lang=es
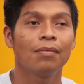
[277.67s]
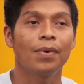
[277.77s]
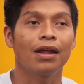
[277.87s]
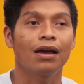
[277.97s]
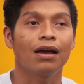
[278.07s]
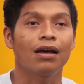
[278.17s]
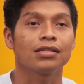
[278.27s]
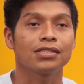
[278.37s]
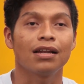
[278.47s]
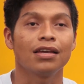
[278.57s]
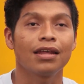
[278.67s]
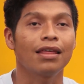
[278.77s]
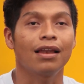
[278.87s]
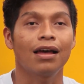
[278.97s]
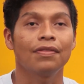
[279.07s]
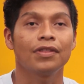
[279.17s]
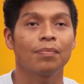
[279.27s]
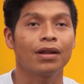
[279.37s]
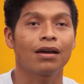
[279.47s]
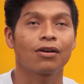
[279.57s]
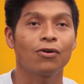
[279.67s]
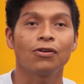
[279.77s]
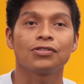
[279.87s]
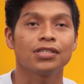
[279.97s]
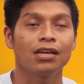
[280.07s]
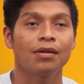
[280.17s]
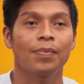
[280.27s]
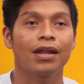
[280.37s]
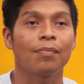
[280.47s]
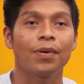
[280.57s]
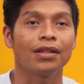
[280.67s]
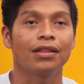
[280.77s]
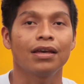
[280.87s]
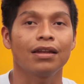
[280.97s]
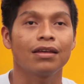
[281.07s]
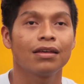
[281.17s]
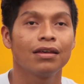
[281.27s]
para salir adelante, para conocer, para aprender